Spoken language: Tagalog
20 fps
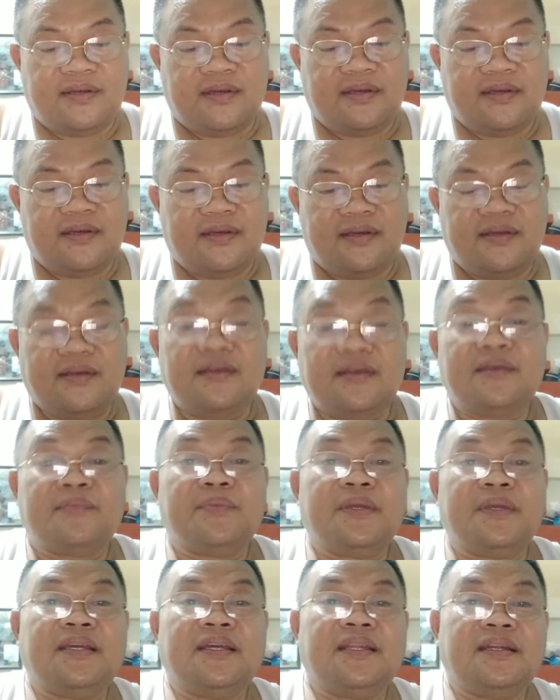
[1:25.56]
uh,
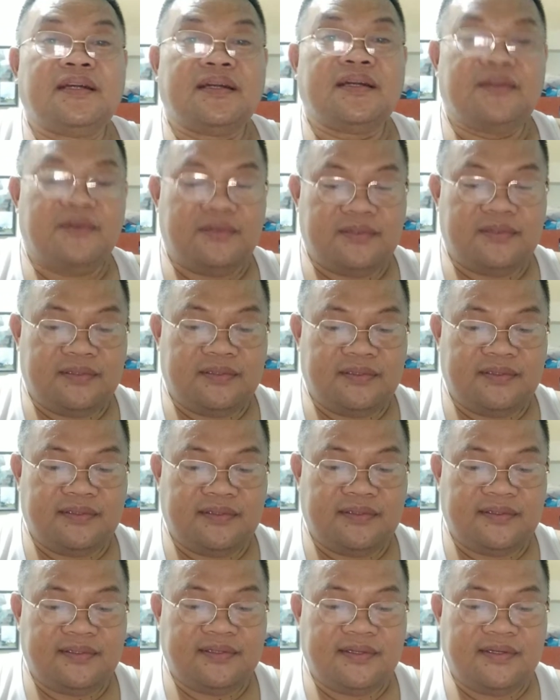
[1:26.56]
bigyan ng ano,
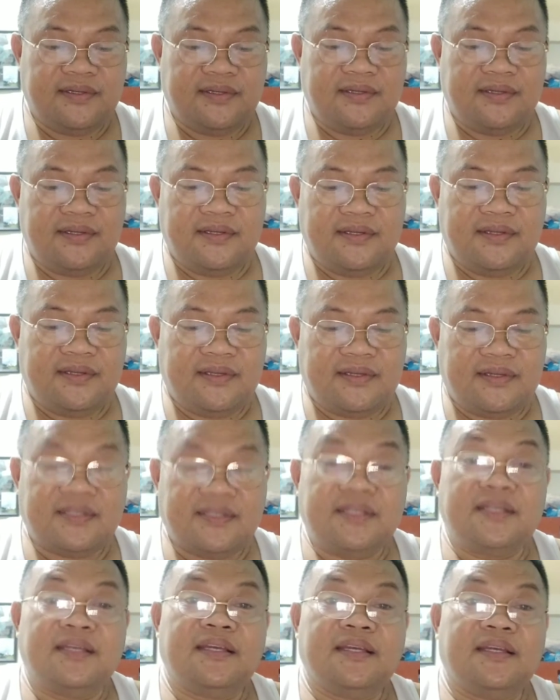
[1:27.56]

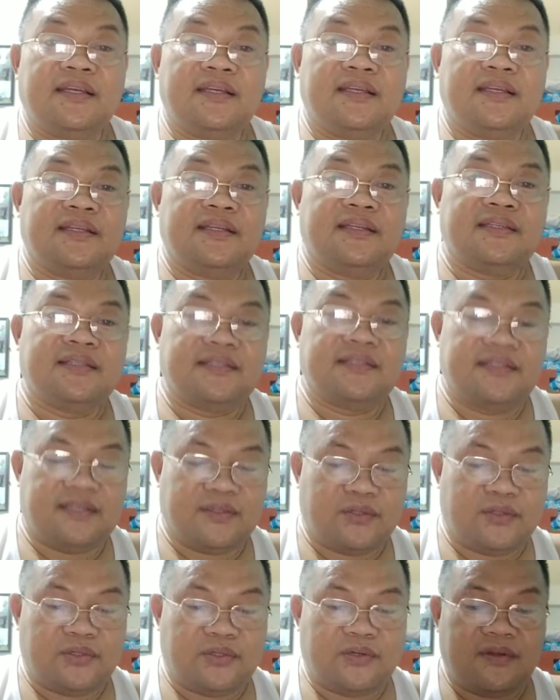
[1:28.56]
kasi sa
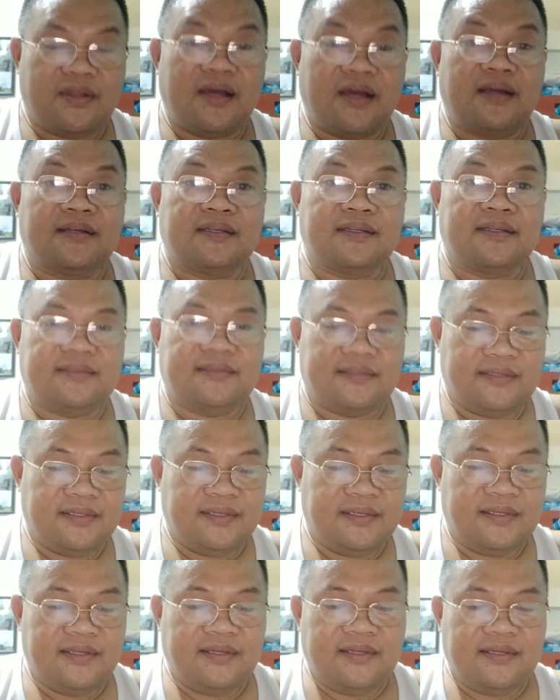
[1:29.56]
totoo lang,
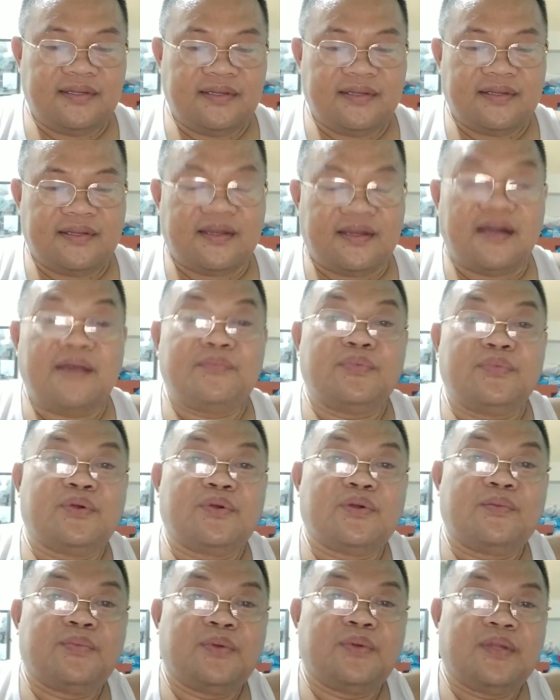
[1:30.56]
kaapong
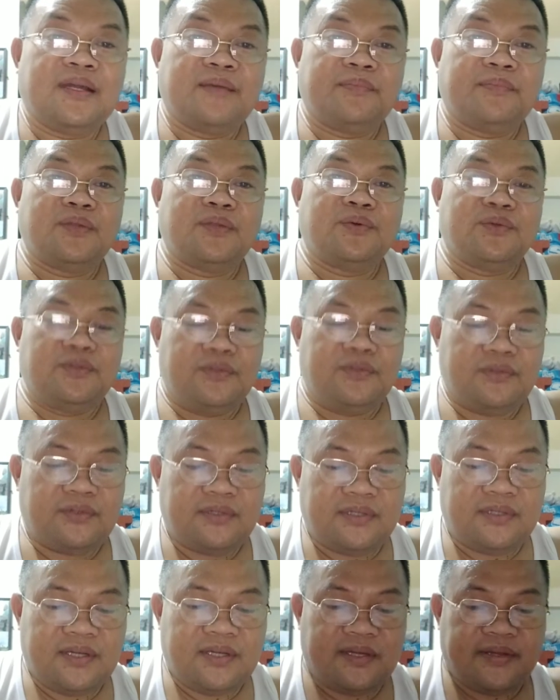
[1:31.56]
ko po napanood
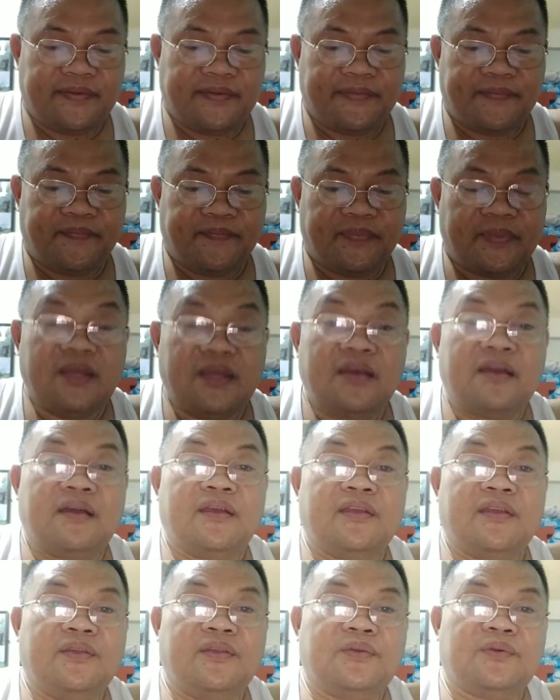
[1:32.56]
tong
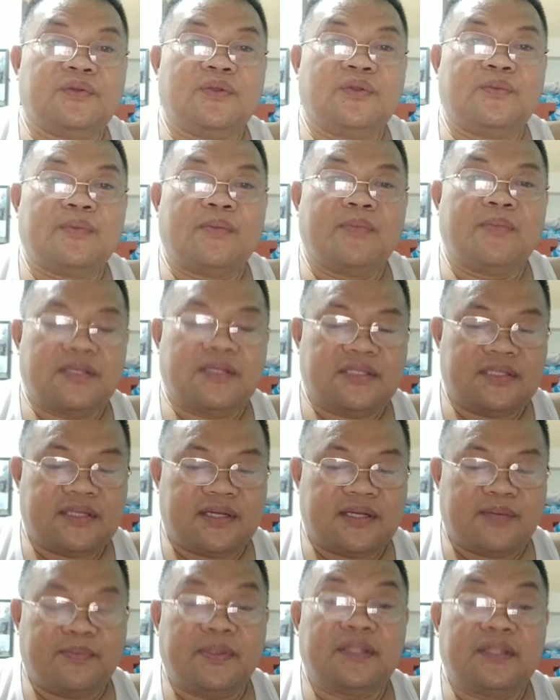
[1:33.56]
yung lumabas na
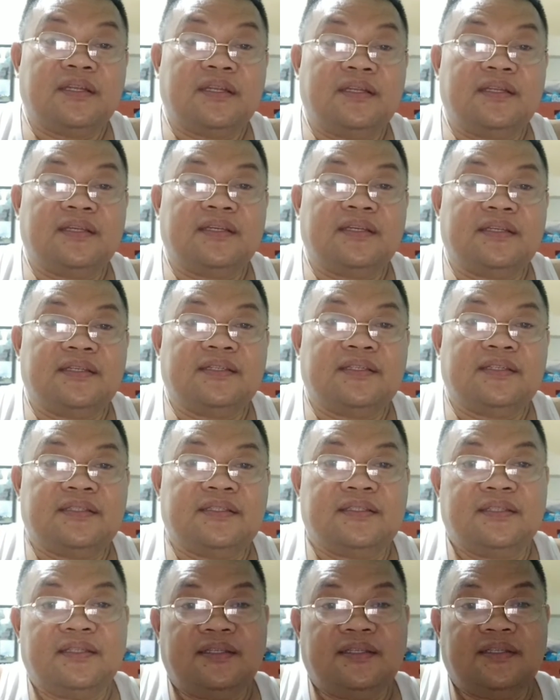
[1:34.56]
kapatid ni
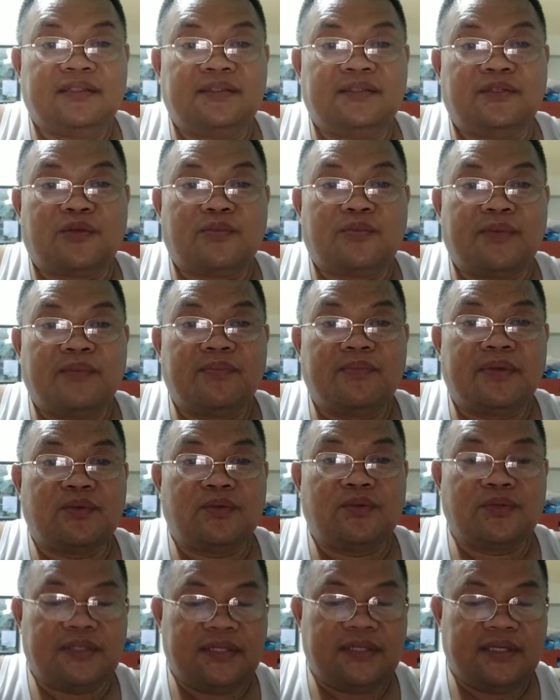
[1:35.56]
Norman
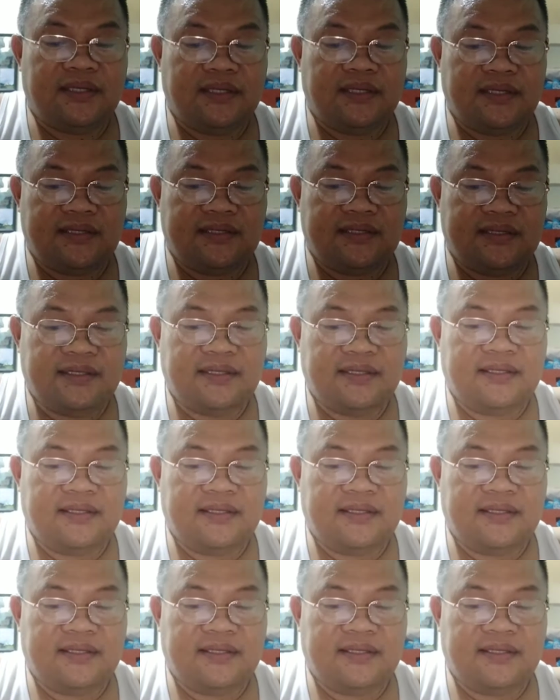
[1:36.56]
Magusin